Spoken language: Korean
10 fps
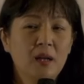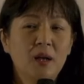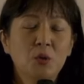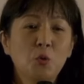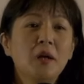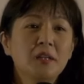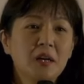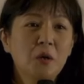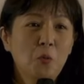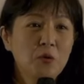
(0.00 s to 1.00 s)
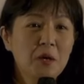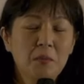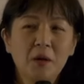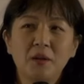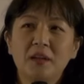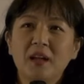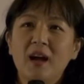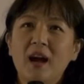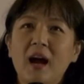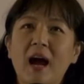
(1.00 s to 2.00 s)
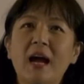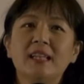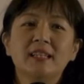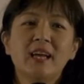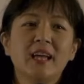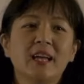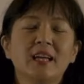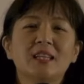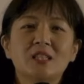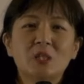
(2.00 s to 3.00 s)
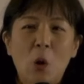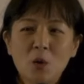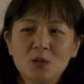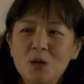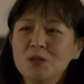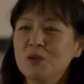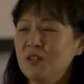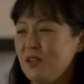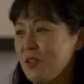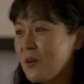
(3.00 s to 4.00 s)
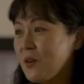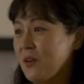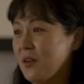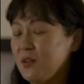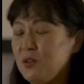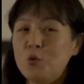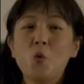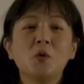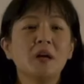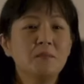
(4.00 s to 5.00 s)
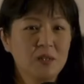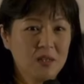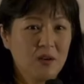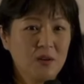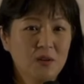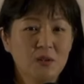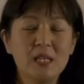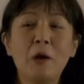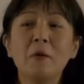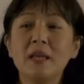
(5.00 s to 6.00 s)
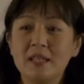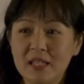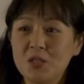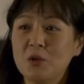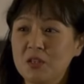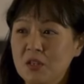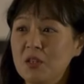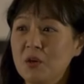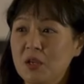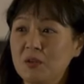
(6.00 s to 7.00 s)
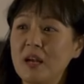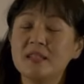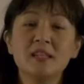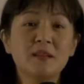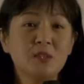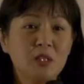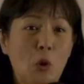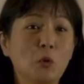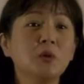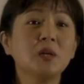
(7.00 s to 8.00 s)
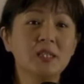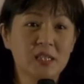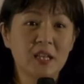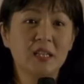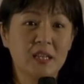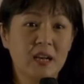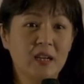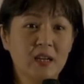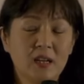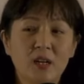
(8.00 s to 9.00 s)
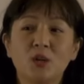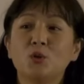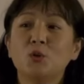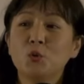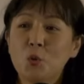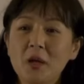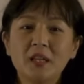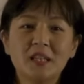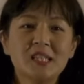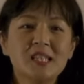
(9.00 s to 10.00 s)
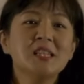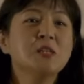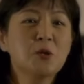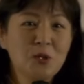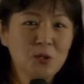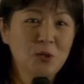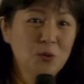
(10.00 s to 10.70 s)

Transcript: 또 하나가 뭐냐면 아이들의 정서적인 능력, 그리고 공감 능력, 그리고 사회 인지적인 능력이에요. 다른 사람들과 어떻게 지내느냐. 그리고 또 하나는 신체적인 능력도